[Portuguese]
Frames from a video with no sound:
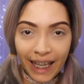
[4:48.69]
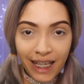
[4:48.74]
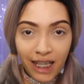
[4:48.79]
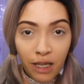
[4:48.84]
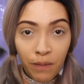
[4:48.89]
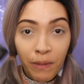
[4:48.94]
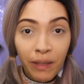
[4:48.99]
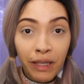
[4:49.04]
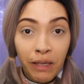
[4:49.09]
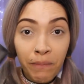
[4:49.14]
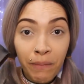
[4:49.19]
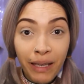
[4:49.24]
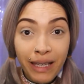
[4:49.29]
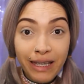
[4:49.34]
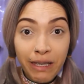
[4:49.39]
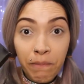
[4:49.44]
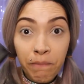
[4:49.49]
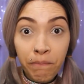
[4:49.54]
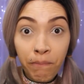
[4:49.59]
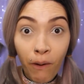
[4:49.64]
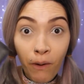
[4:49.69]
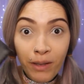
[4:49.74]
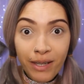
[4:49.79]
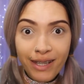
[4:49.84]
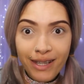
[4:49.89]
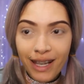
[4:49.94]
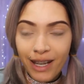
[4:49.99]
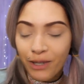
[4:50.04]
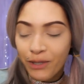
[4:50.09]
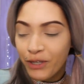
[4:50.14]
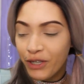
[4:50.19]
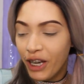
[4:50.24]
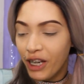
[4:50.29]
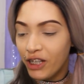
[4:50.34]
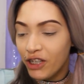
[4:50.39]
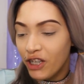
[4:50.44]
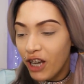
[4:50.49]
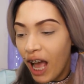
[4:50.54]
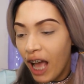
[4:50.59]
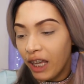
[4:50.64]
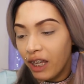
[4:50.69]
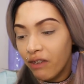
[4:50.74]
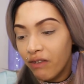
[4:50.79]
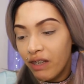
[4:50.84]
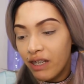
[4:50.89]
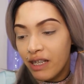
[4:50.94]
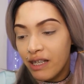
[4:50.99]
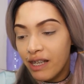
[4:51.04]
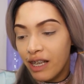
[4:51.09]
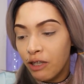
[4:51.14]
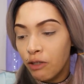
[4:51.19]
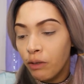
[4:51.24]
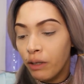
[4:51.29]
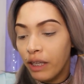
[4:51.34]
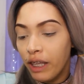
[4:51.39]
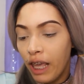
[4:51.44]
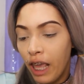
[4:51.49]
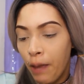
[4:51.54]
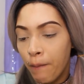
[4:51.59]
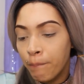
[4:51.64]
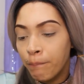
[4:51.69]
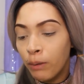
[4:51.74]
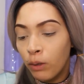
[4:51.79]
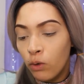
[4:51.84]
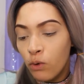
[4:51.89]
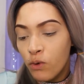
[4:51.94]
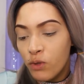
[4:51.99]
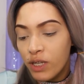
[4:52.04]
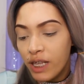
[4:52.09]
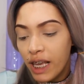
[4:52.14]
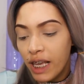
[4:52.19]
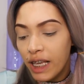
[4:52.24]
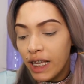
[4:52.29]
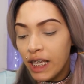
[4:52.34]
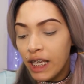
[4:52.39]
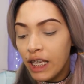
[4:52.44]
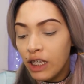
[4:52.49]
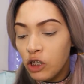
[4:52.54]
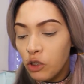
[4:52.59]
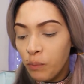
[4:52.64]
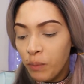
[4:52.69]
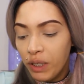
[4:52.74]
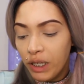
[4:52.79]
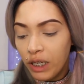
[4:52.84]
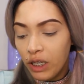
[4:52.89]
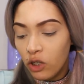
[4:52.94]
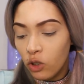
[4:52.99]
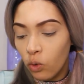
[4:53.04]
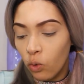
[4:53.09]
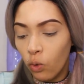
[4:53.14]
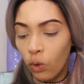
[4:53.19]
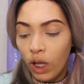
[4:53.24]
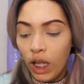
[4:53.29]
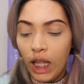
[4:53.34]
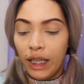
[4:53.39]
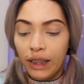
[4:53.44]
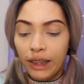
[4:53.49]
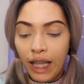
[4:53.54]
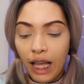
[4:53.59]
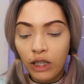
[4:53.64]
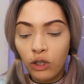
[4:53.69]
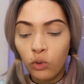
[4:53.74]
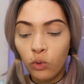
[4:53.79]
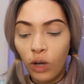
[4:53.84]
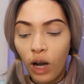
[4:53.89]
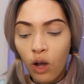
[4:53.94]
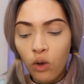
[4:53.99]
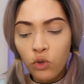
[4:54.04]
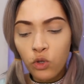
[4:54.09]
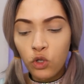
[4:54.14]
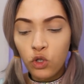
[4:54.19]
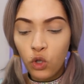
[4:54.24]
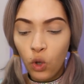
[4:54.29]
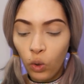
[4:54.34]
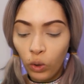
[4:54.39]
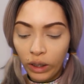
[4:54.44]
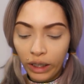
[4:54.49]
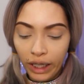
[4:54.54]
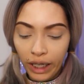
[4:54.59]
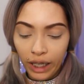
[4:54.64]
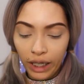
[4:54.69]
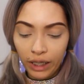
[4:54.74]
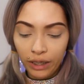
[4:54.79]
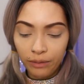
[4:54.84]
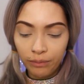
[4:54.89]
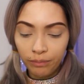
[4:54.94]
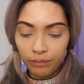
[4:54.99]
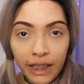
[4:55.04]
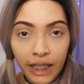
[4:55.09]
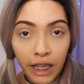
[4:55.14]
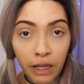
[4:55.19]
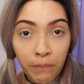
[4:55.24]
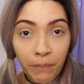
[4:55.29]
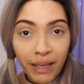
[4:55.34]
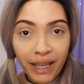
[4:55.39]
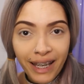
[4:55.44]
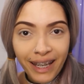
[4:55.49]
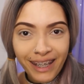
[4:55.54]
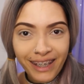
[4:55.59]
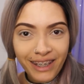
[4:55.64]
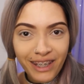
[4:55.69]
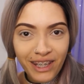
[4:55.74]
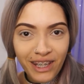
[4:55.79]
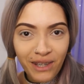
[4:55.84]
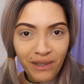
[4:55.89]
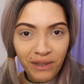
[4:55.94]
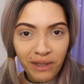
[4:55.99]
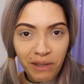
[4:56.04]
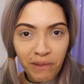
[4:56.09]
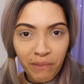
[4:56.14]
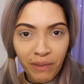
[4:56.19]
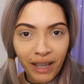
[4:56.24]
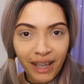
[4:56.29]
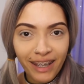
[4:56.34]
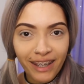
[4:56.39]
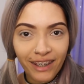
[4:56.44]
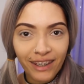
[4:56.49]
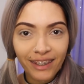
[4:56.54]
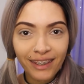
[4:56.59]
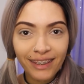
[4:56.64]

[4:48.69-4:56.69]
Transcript: Recebi também esse pózão, gente. Aqui vem dizendo que é bronzer e iluminador. Natural Soleil. Ele é bem grandinho também,